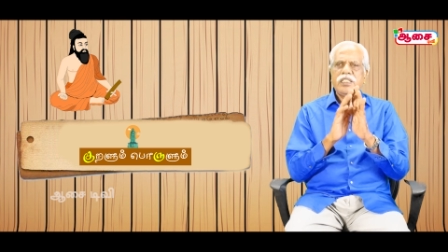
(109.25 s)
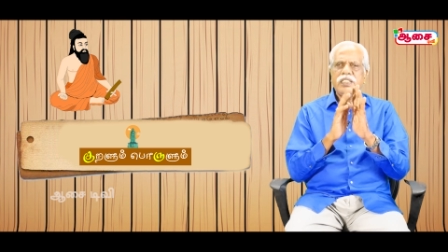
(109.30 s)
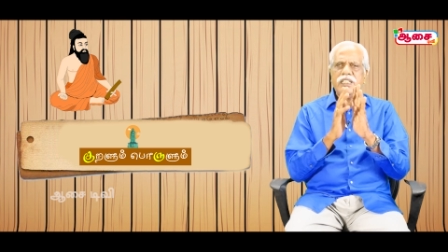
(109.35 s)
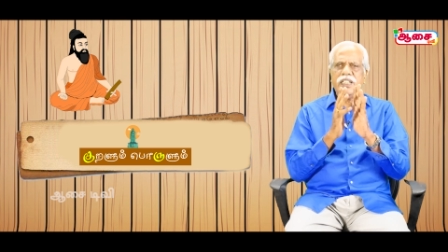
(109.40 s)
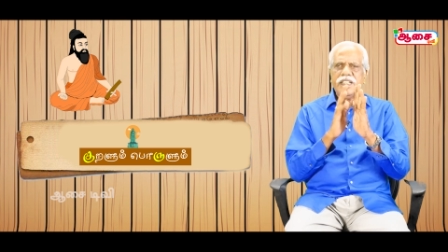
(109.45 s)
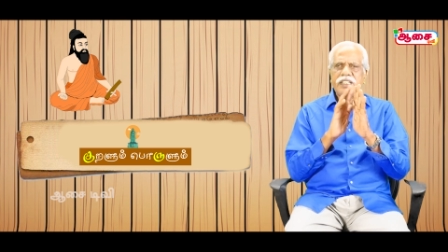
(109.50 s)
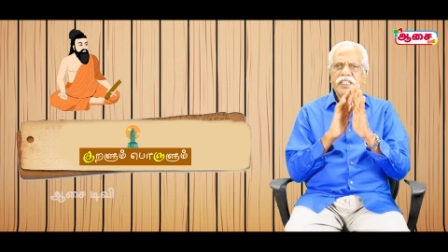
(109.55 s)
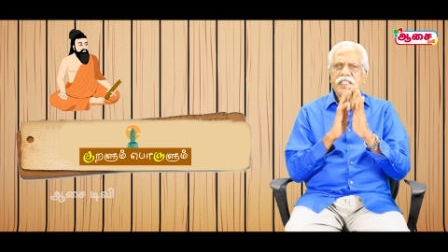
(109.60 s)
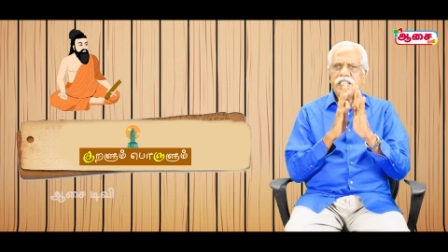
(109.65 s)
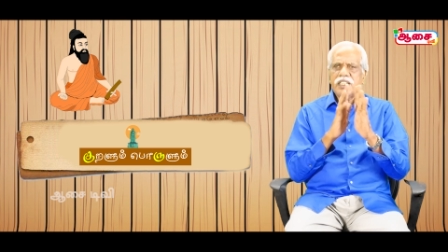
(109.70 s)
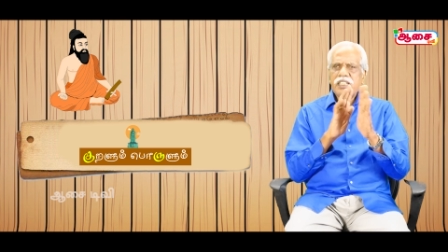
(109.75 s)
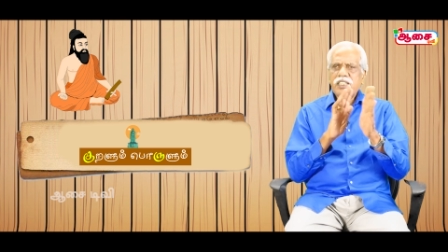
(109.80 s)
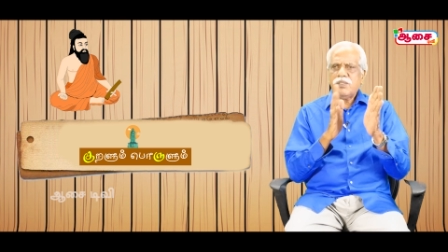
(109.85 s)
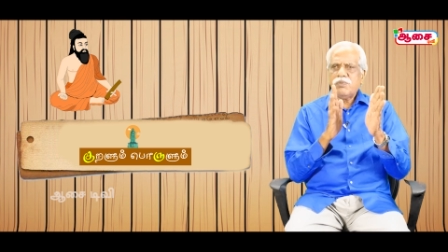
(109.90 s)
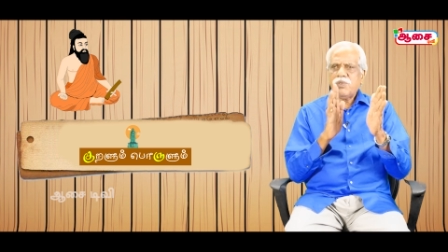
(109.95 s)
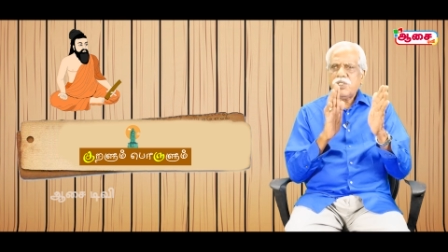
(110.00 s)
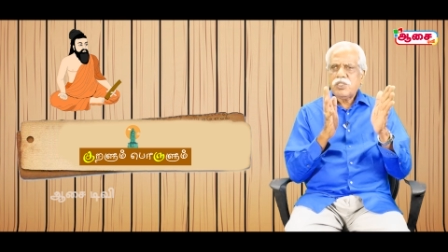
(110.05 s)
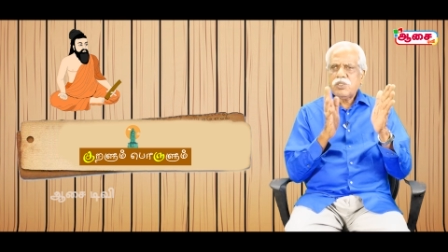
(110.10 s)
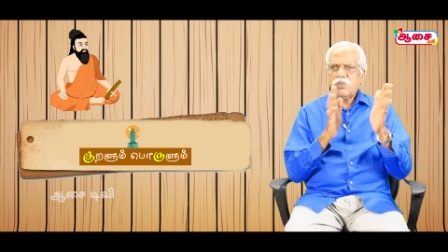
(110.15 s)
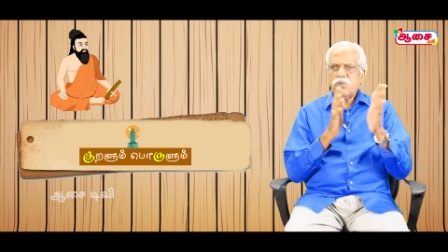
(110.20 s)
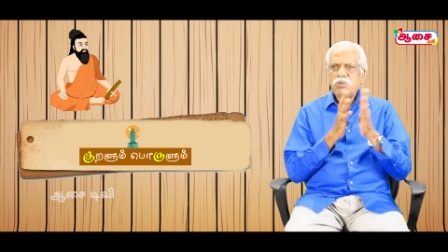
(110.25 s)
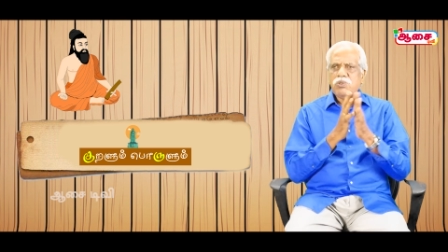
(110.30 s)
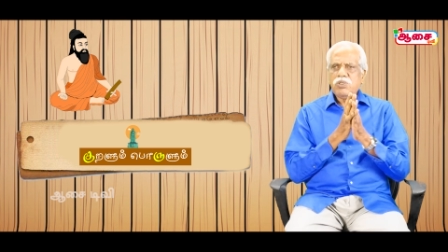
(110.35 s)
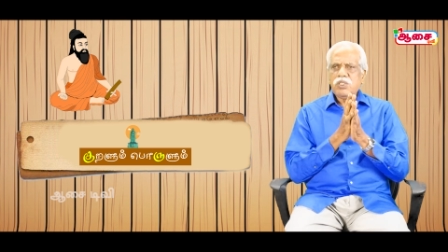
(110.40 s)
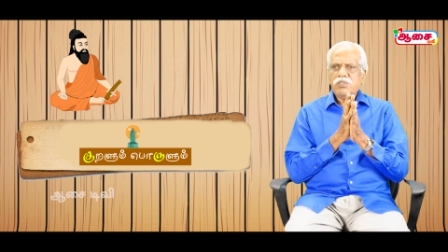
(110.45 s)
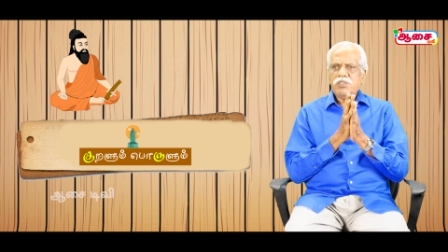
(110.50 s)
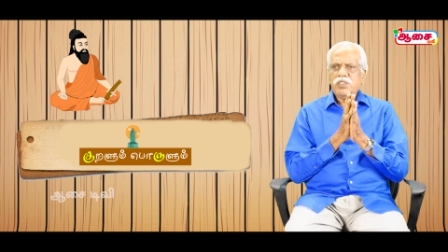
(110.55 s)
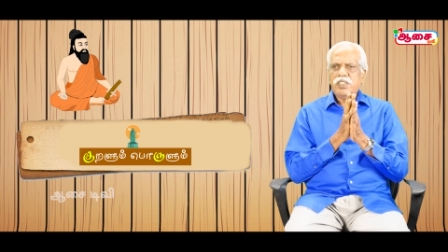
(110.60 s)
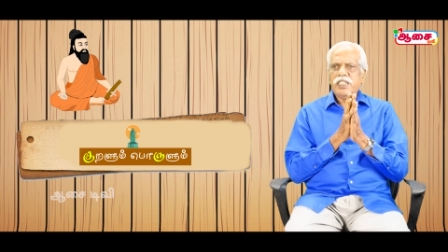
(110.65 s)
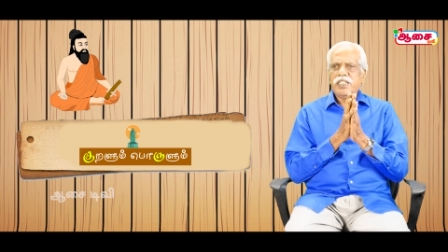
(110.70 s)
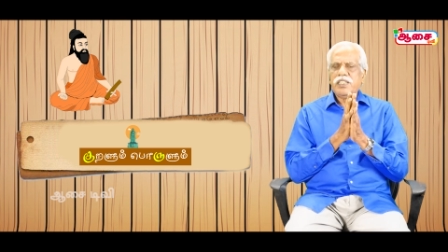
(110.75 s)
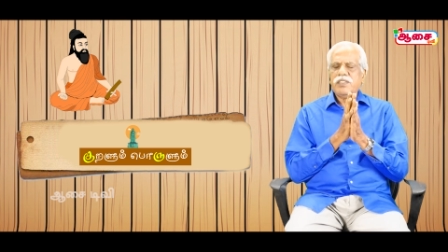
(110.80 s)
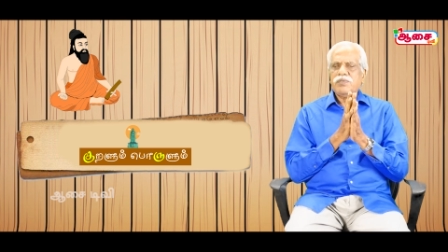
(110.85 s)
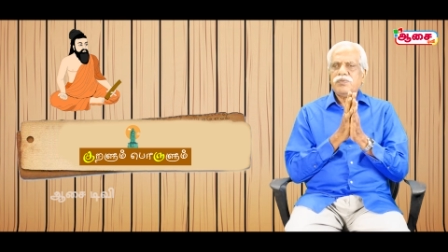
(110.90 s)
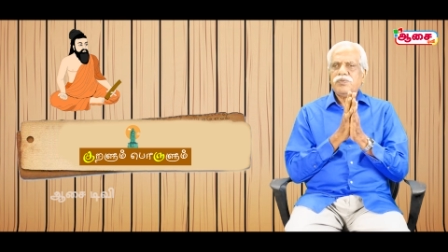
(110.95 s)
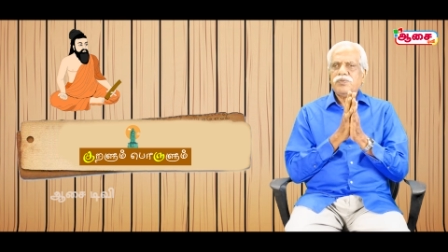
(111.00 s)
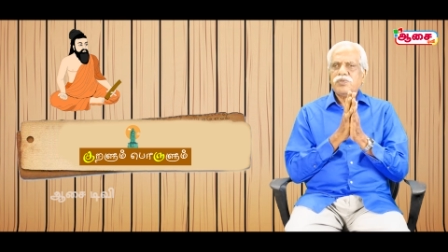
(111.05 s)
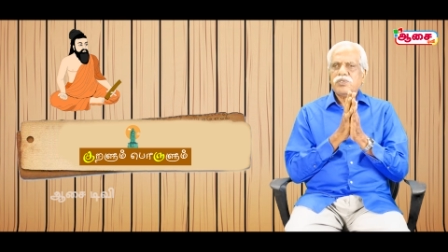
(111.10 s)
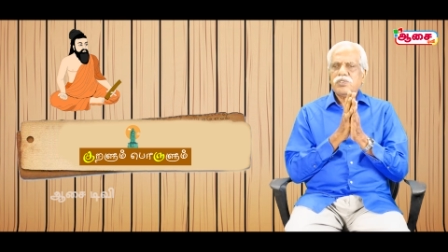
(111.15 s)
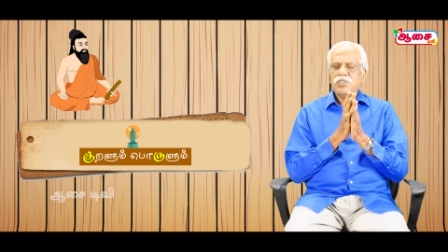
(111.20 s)
இலக்கியங்கள் மட்டும் கூறவில்லை
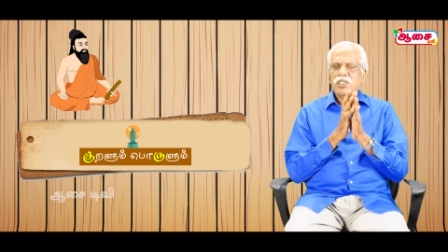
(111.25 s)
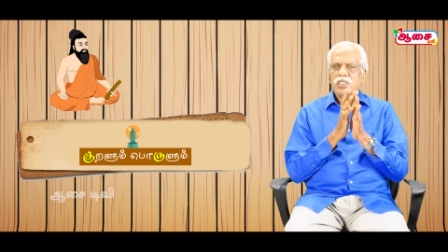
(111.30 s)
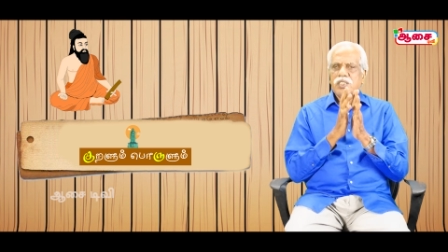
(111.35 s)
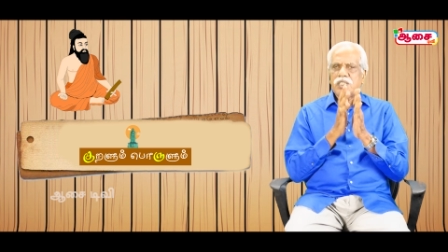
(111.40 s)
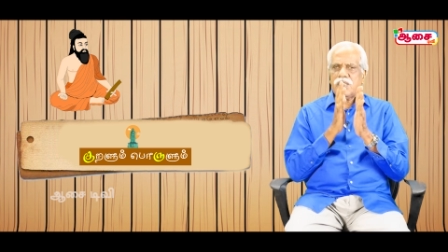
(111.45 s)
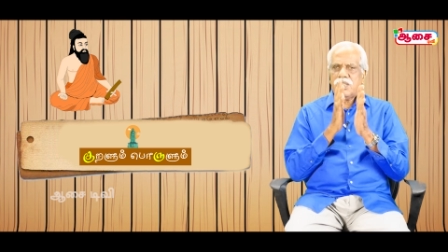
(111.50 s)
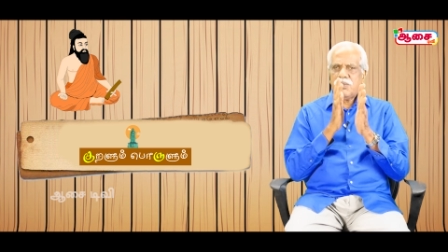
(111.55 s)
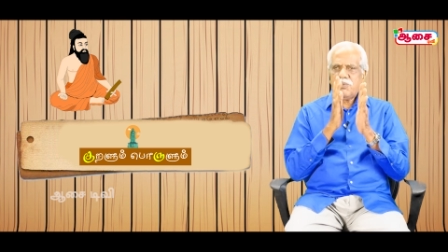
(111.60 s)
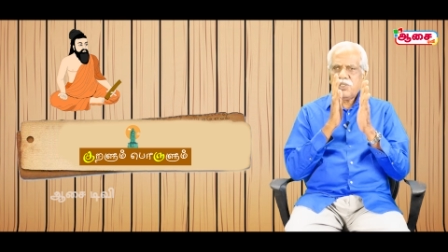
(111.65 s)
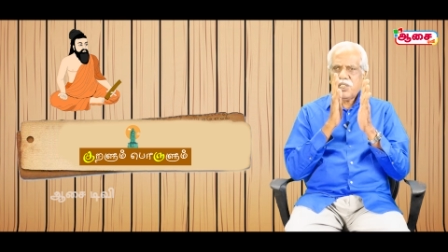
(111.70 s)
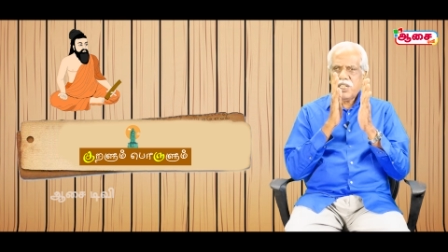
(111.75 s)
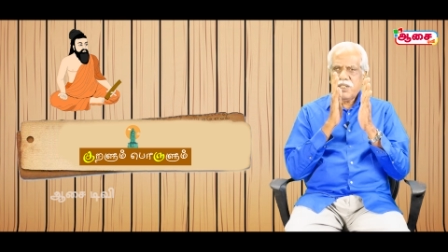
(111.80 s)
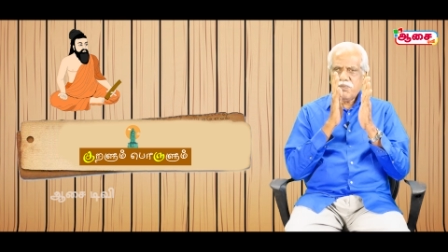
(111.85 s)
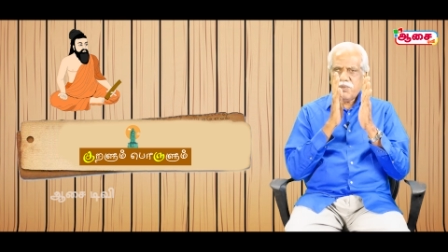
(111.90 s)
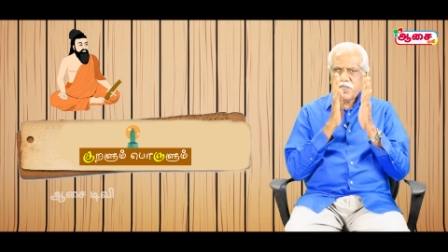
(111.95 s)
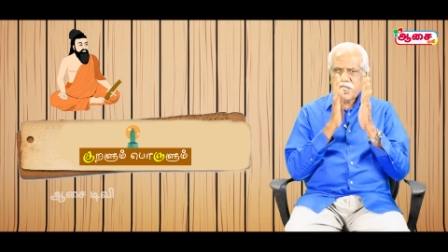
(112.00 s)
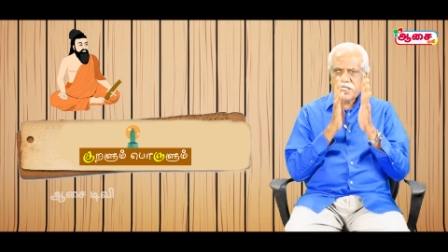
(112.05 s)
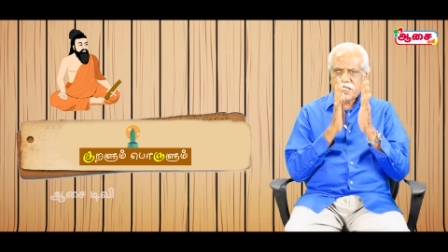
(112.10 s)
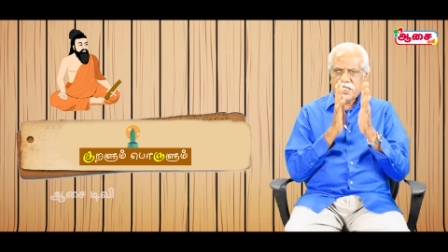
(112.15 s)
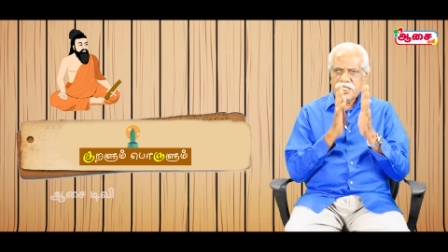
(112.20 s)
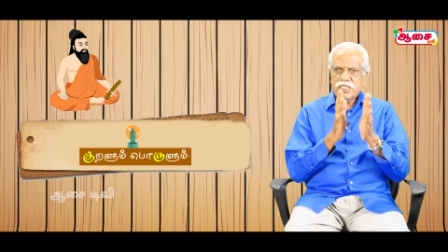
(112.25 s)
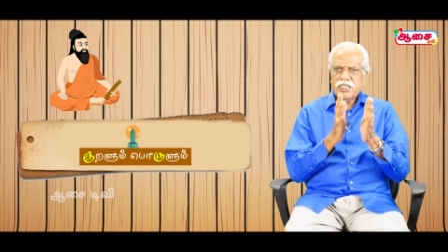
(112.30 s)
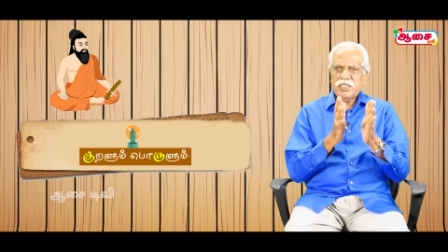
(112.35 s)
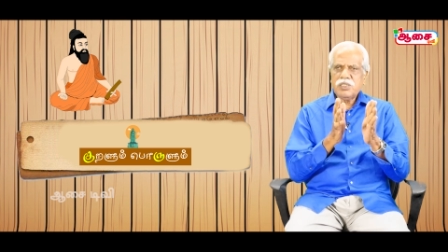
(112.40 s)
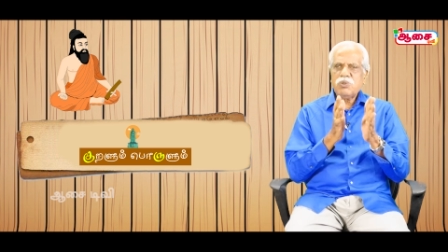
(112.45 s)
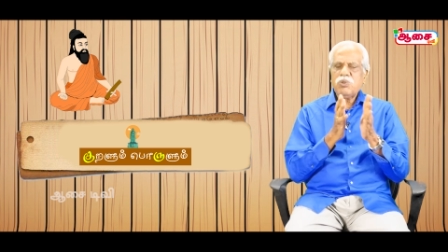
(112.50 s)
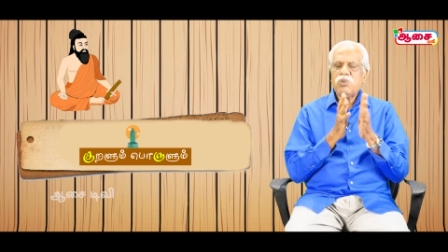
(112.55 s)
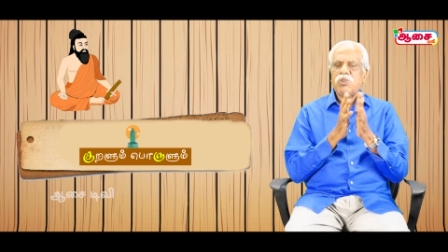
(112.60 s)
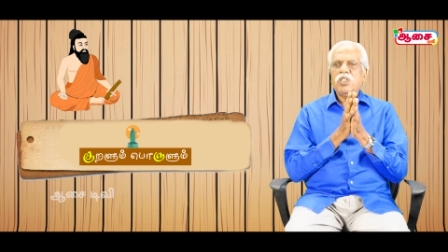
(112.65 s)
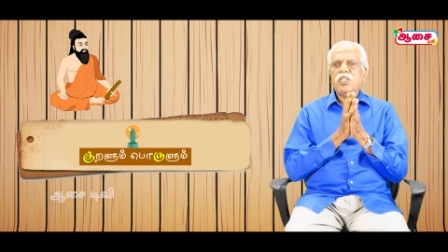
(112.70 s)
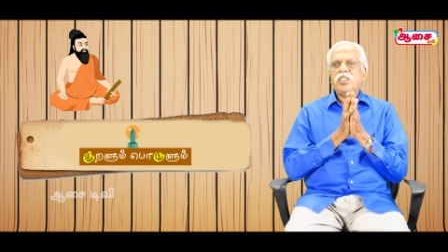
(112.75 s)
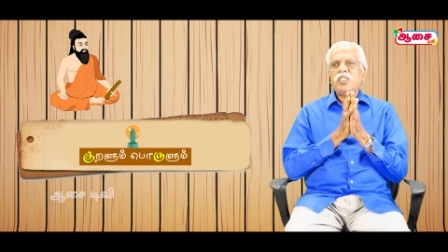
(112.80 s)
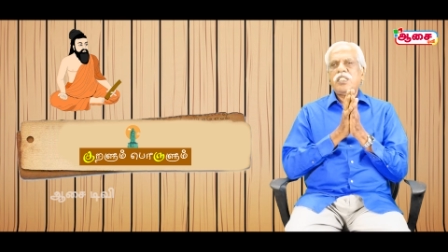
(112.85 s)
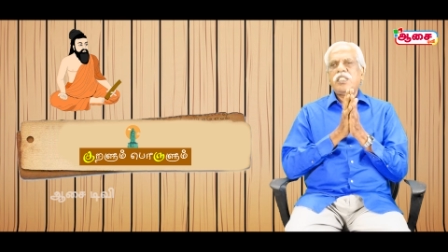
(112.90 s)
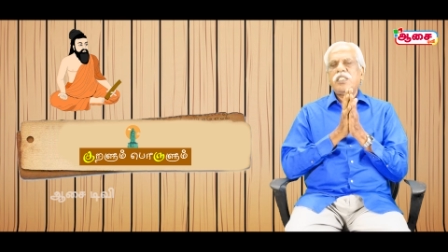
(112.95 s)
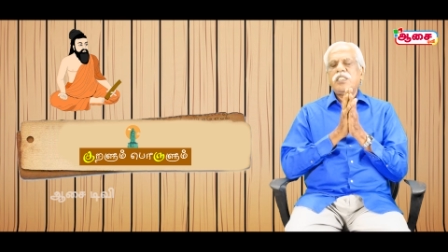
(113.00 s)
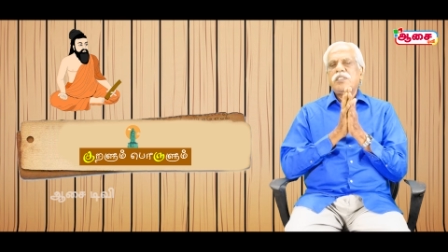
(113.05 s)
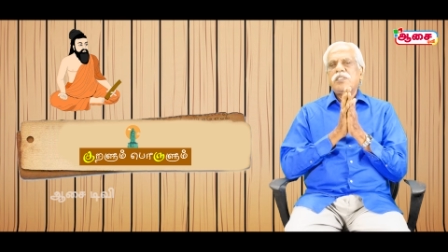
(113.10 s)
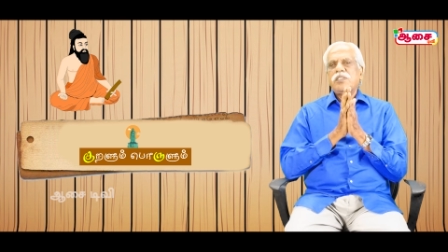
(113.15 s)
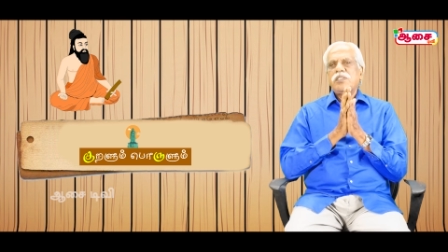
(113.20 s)
நம்முடைய மதங்கள்
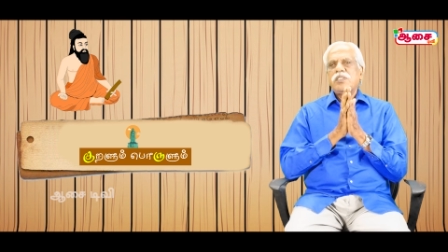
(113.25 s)
கூறுகின்றன